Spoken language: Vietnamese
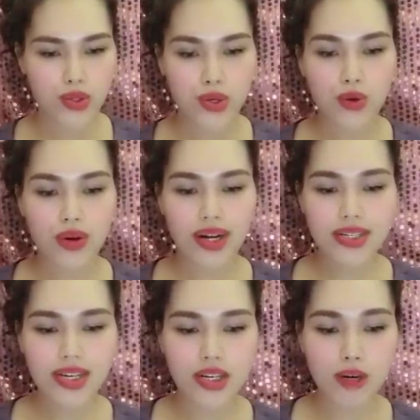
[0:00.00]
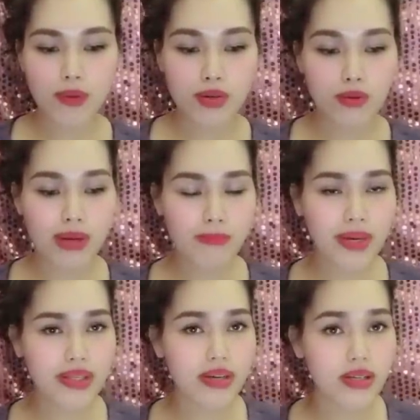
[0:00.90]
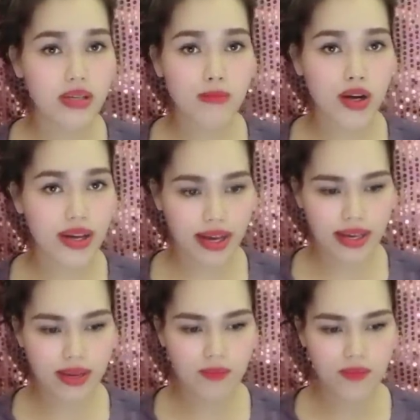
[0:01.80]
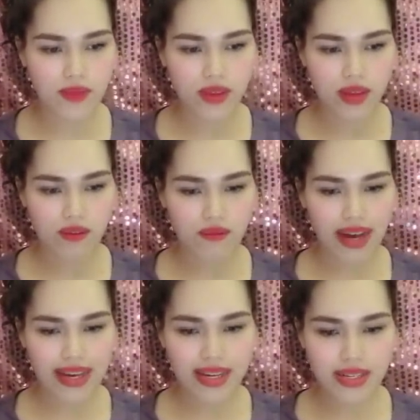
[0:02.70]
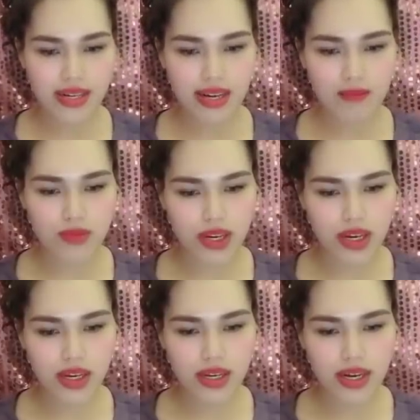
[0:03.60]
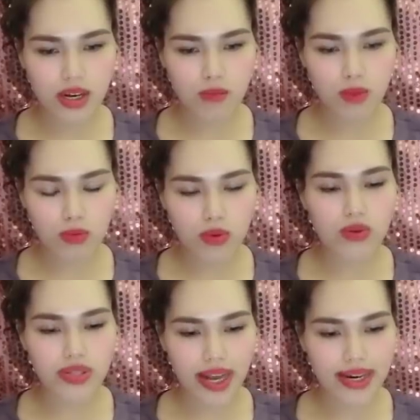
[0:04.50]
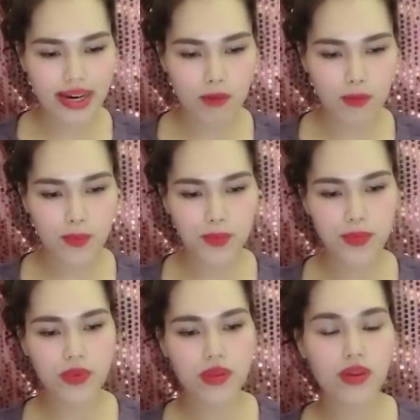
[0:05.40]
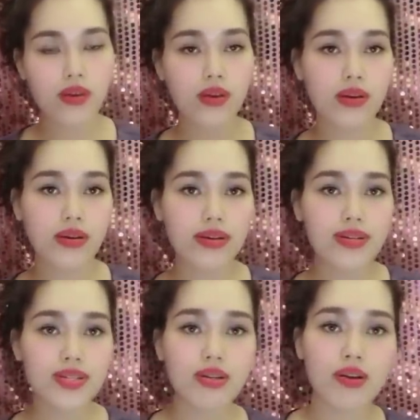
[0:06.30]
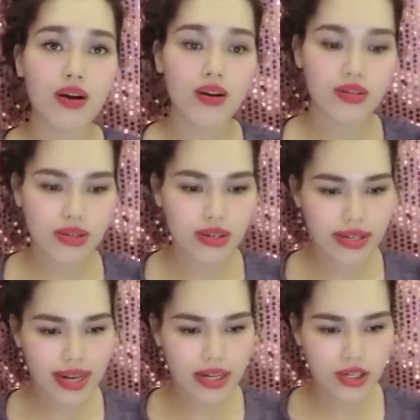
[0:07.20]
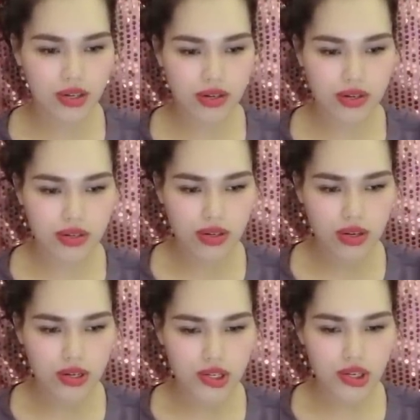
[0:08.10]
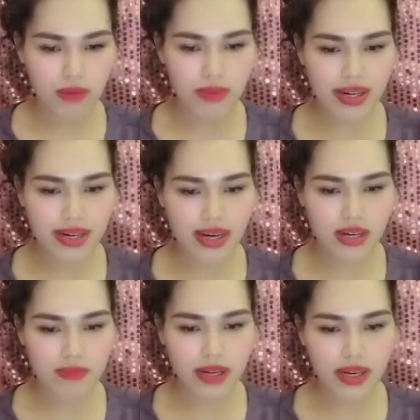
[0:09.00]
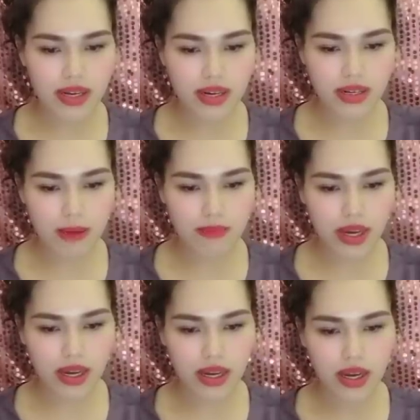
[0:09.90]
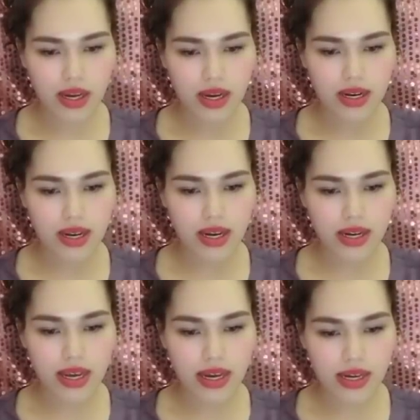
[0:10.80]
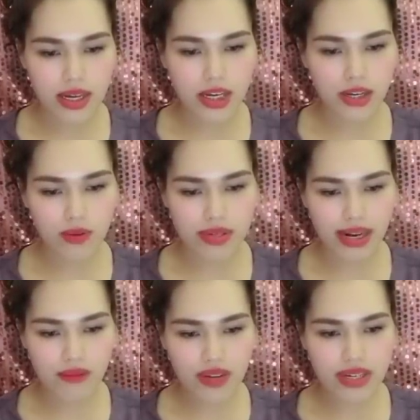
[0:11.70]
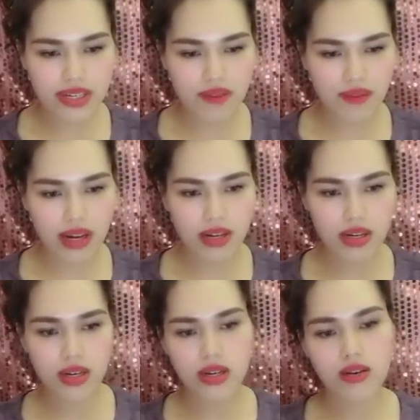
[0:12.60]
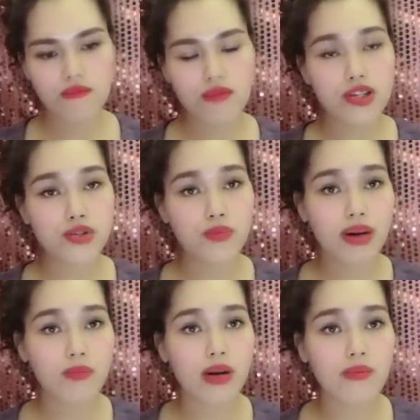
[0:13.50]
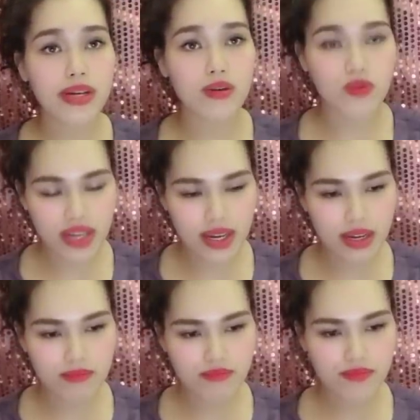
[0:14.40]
Tôi cố gắng nhìn nó bằng đôi mắt bình thường như mọi ngày Và hết sức kiềm chế để không bộc lộ sự hàn học Sau đó tôi được nhà trường cho biết cả lớp đã ký đơn tập thể để đề nghị đổi giáo viên dạy văn vì chúng học không hiểu gì